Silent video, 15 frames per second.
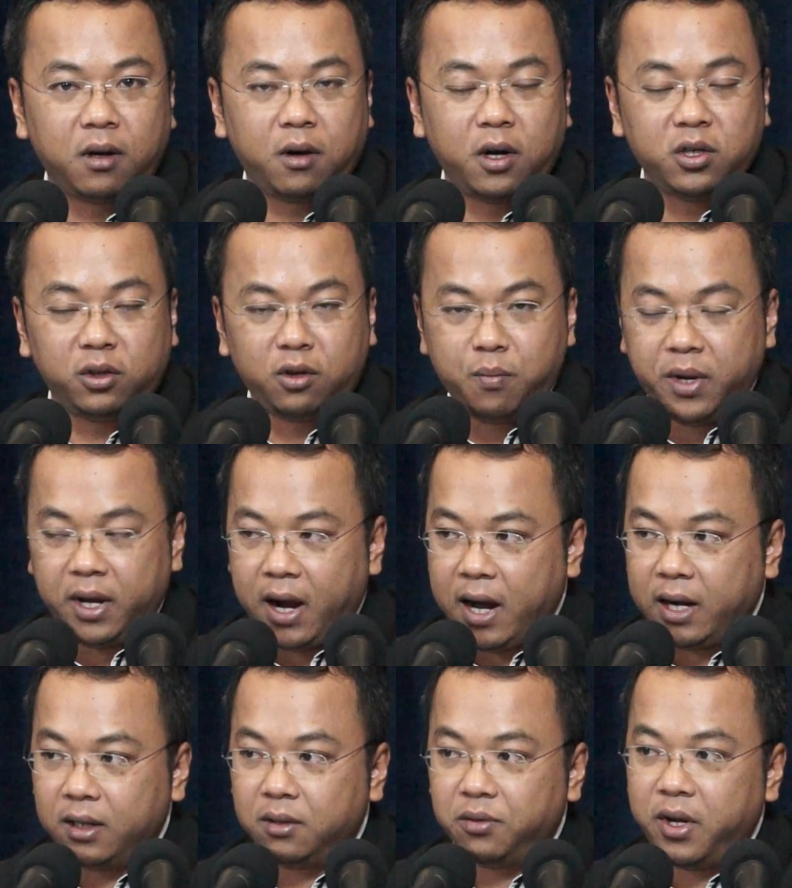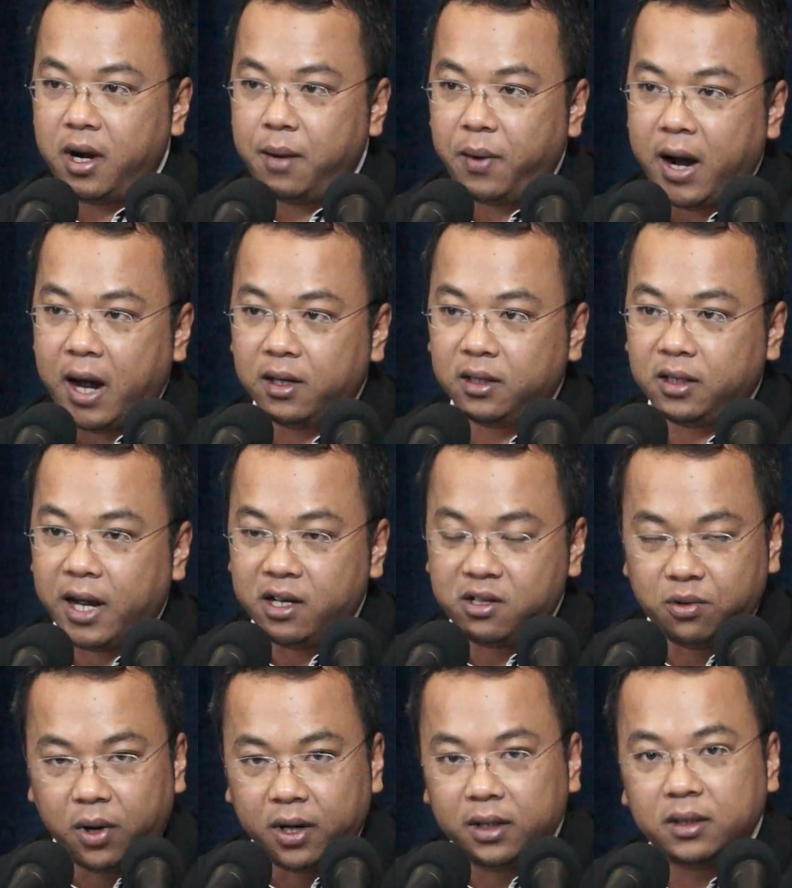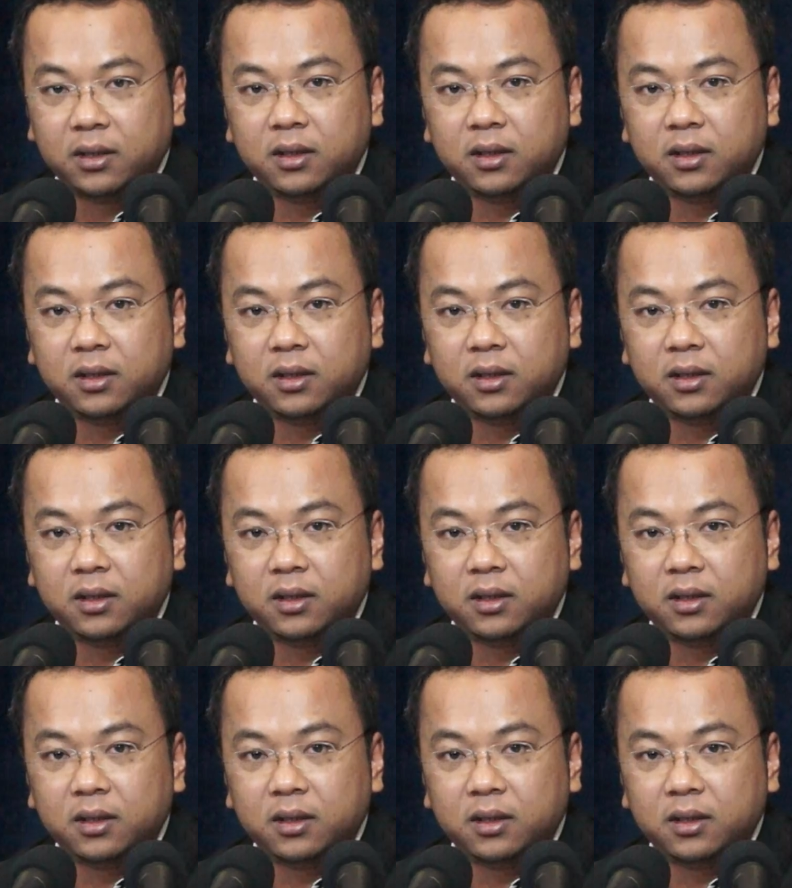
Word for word: ก็จะต้องมีการได้รับการไต่สวน